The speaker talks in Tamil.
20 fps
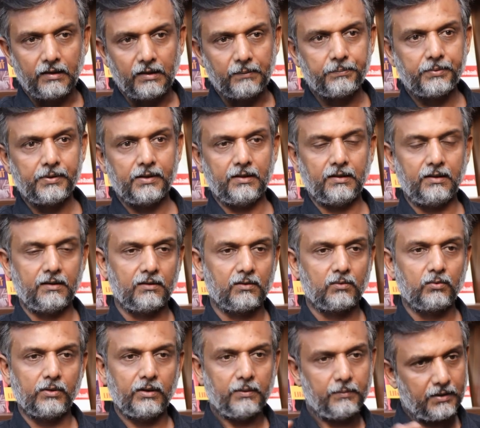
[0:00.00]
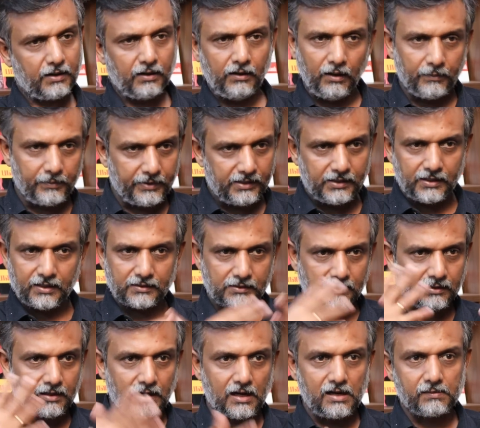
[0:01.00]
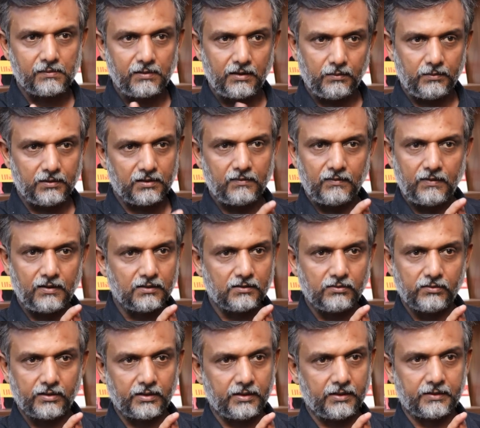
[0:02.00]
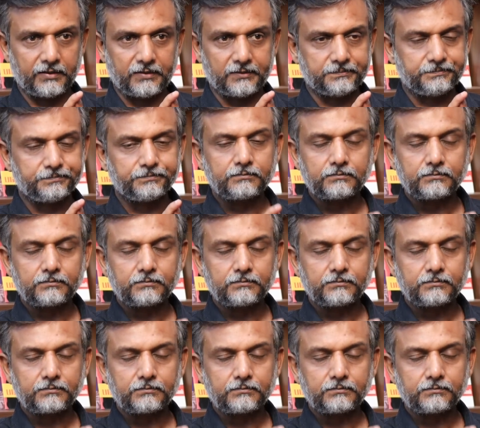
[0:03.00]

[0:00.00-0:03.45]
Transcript: இப்படியாக இருக்கக்கூடிய மக்கள் அமைதியாகத்தான் காலங்காலமாக வாழ்ந்து வருகிறார்கள்